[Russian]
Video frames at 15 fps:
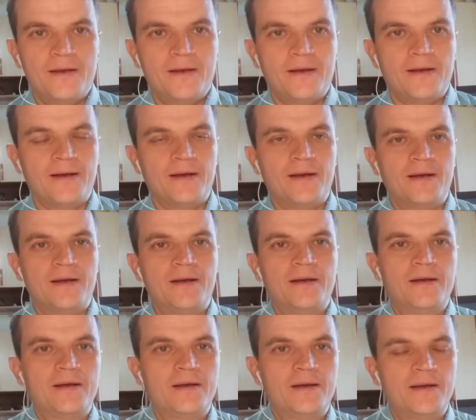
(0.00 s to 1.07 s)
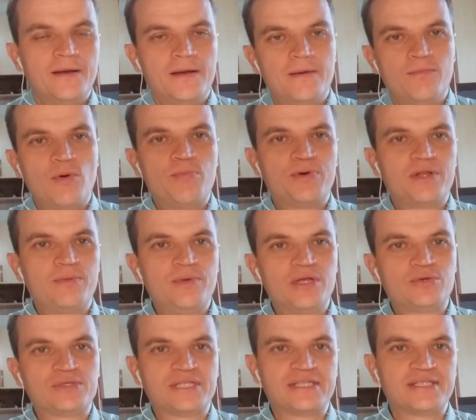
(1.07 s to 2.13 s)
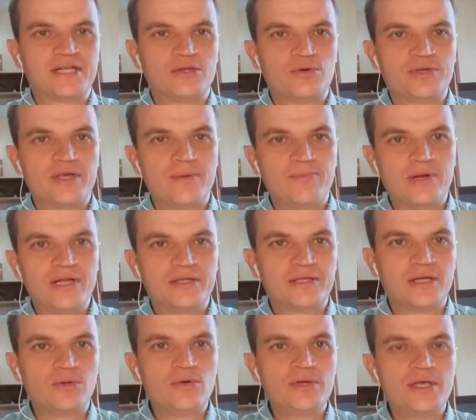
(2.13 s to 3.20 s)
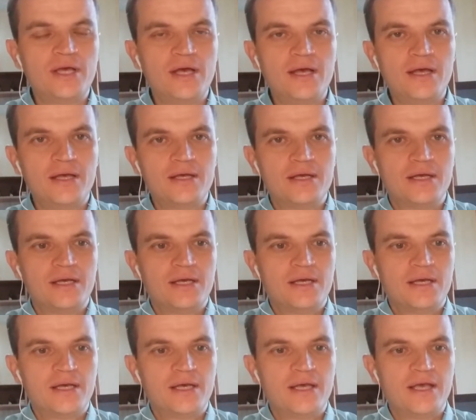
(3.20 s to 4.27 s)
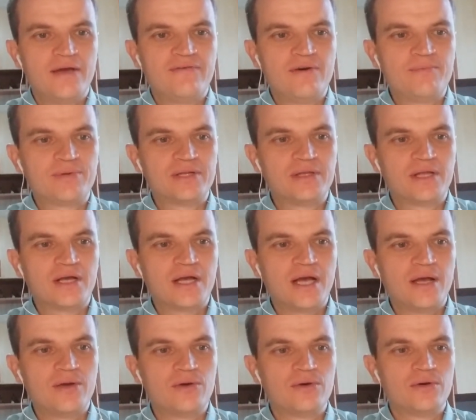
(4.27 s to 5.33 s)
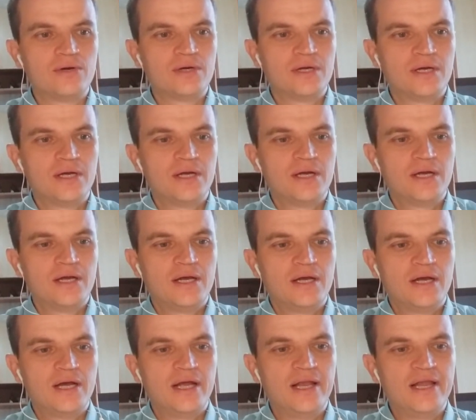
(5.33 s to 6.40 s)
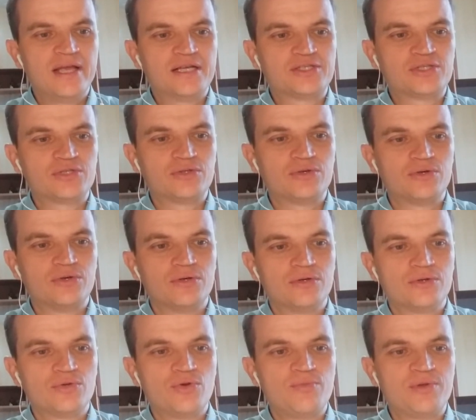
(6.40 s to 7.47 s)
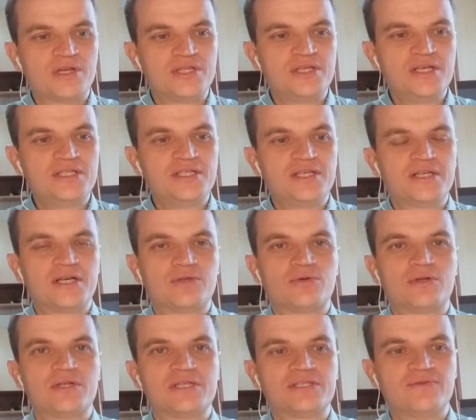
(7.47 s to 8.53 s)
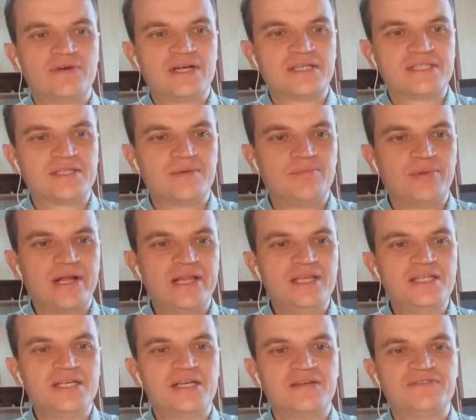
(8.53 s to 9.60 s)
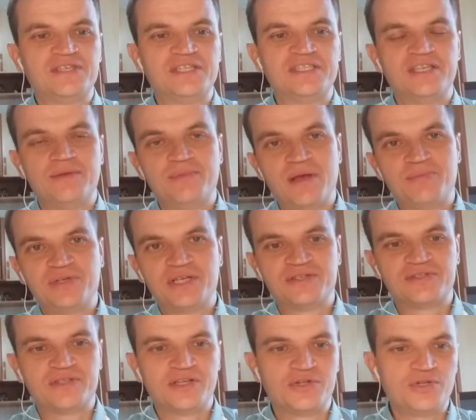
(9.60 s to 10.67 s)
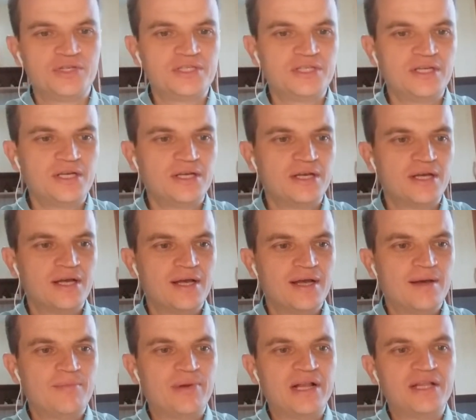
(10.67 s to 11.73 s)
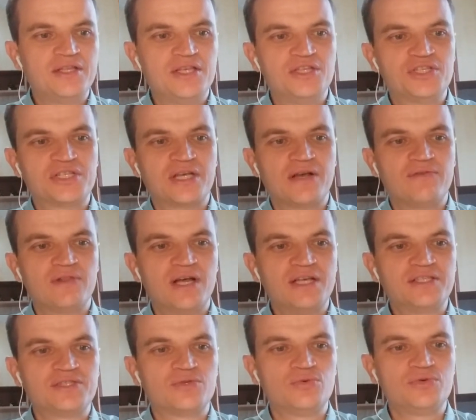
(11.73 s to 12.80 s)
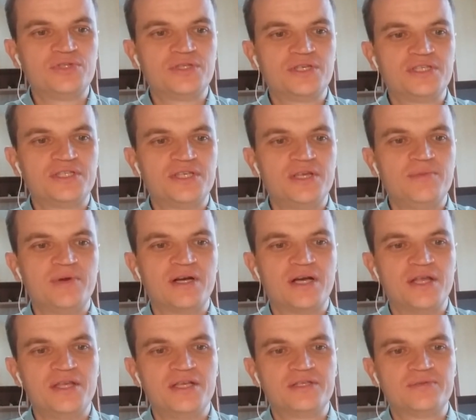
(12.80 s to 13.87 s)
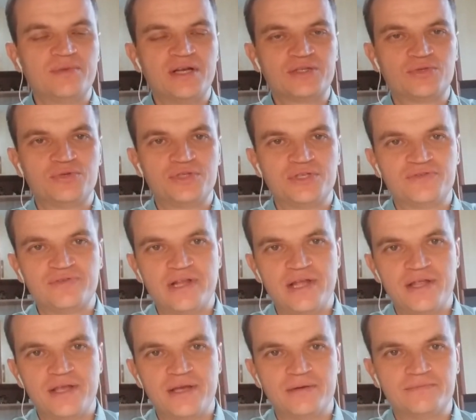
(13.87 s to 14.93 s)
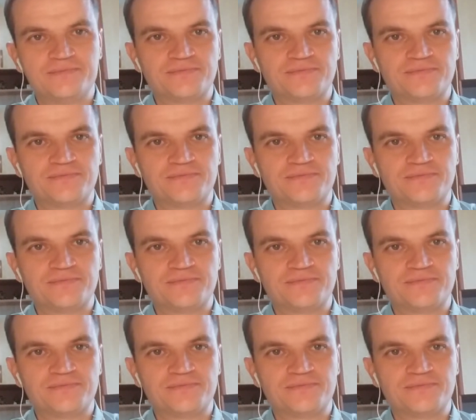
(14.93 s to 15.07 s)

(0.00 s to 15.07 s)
А, по предмету социология политология я вам предлагаю лекцию номер 10, которая называется «Политика в системе общественной жизни. Политическая власть, сущность и механизм осуществления».